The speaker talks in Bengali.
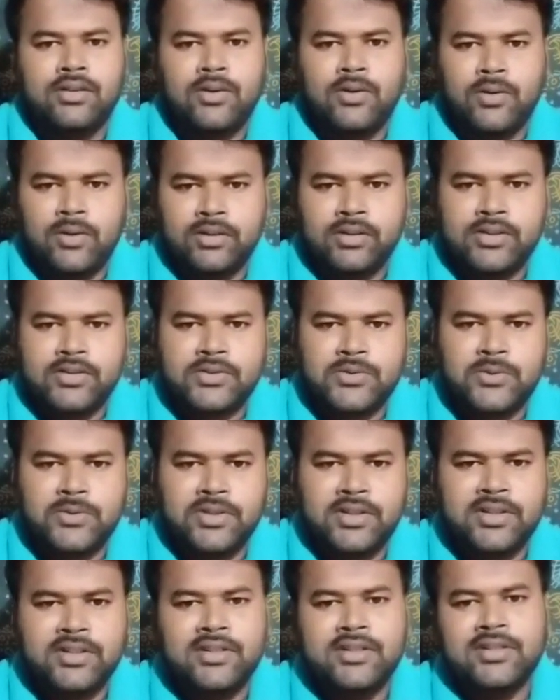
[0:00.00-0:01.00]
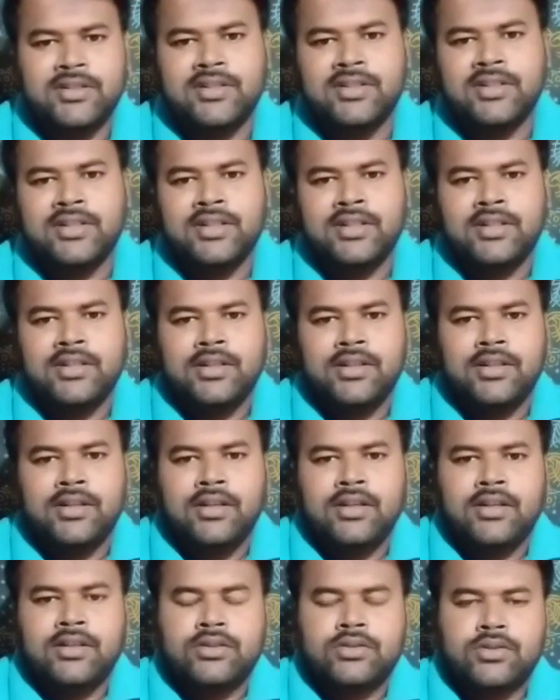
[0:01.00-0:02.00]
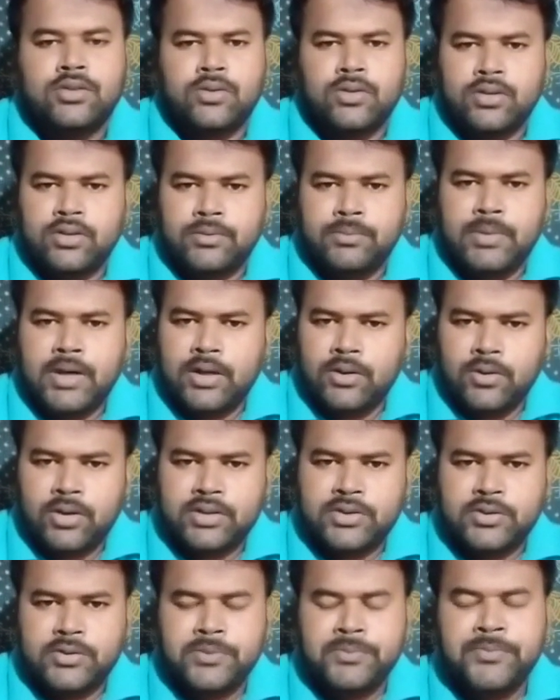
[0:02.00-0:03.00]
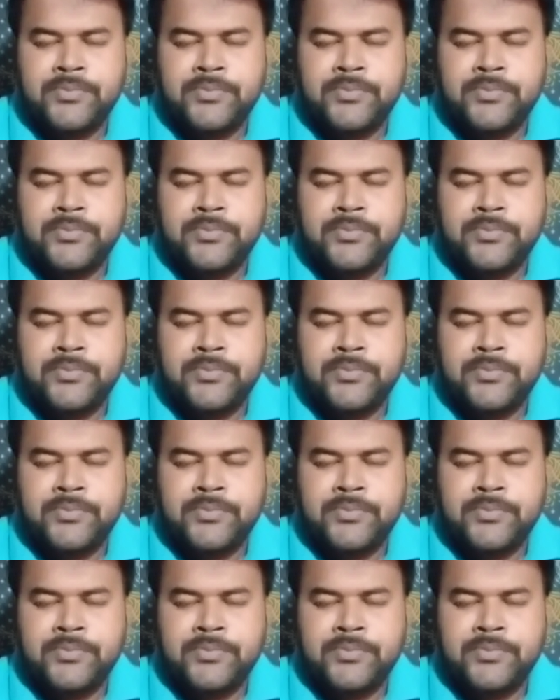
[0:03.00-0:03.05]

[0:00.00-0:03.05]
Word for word: অল দ্য স্টুডেন্ট সকলে ভালো আছো